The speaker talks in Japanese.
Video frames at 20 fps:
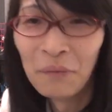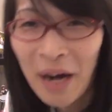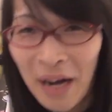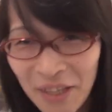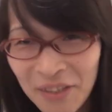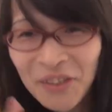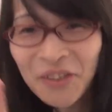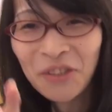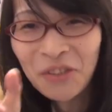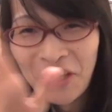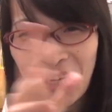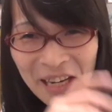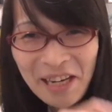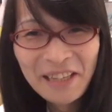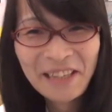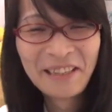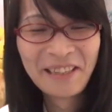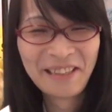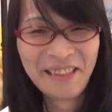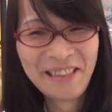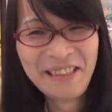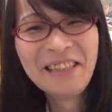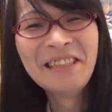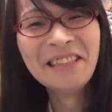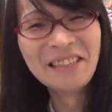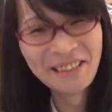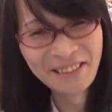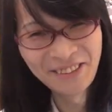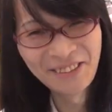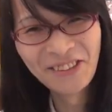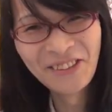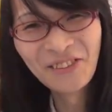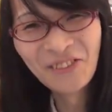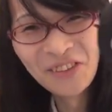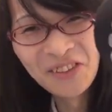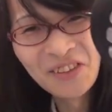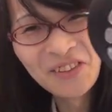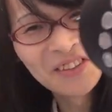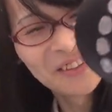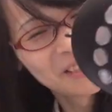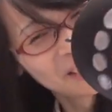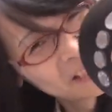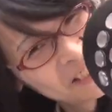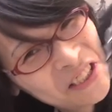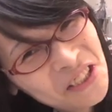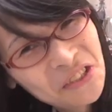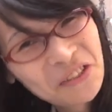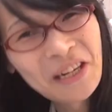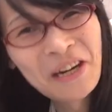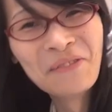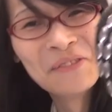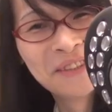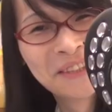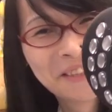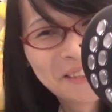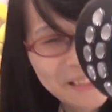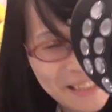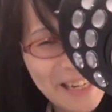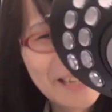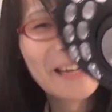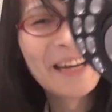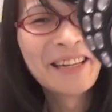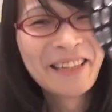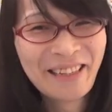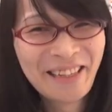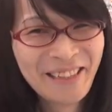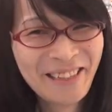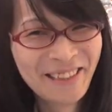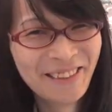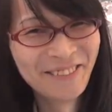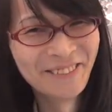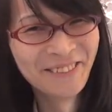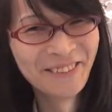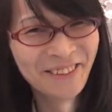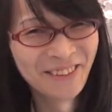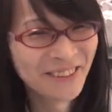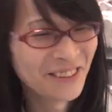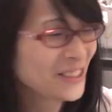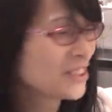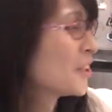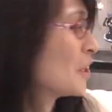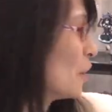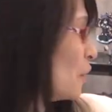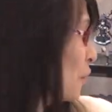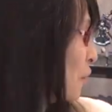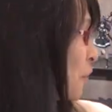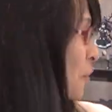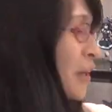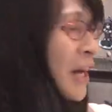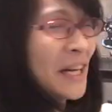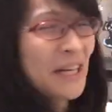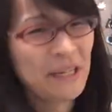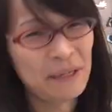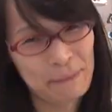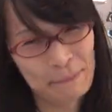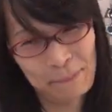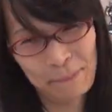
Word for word: マウスのがいい。これもう、1週間も使わなかった。もうすぐおらい